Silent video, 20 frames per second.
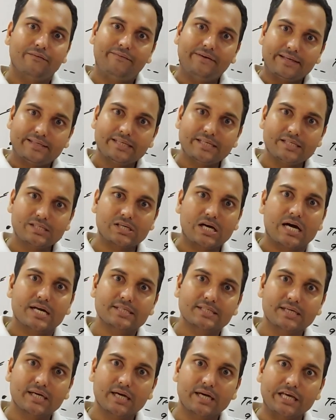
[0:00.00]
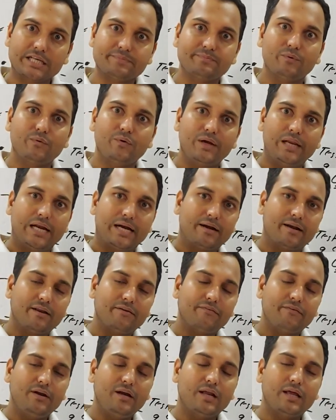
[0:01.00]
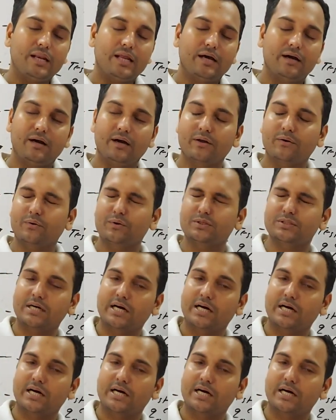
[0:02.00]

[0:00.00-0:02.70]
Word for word: वैसे चार्ज के केस में वो इलेक्ट्रिक फील्ड कहलाएगा अगर कोई